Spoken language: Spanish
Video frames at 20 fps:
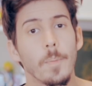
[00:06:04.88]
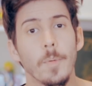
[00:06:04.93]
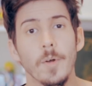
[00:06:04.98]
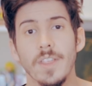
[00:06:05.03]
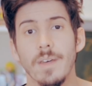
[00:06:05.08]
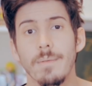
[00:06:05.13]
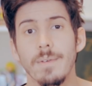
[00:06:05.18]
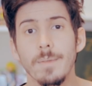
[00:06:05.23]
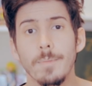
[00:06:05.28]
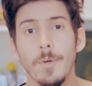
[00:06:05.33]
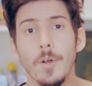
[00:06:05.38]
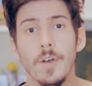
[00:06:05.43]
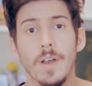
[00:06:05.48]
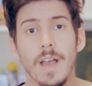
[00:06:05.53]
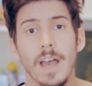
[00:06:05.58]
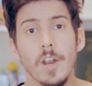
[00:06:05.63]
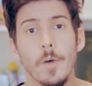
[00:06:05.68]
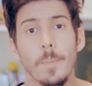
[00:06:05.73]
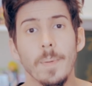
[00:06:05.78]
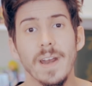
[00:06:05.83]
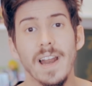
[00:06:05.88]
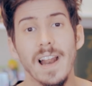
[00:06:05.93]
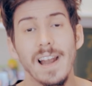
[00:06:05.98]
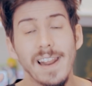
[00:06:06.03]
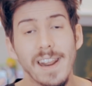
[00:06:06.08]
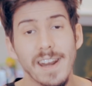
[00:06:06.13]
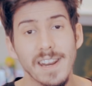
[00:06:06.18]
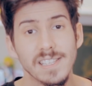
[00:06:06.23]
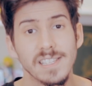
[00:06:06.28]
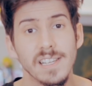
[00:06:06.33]
por David Broncano para
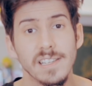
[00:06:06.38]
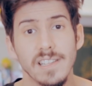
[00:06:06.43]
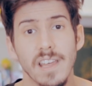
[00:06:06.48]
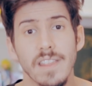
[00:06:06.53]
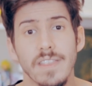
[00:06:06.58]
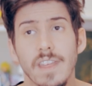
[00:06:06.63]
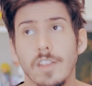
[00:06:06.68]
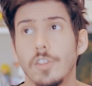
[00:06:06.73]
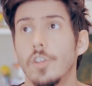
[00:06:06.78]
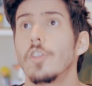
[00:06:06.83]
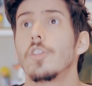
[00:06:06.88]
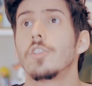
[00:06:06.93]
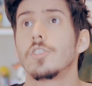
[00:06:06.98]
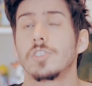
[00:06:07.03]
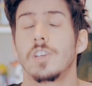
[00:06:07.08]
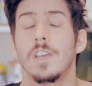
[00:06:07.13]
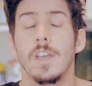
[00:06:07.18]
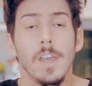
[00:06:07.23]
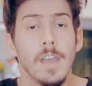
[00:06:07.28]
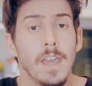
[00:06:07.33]
la Resistencia, todos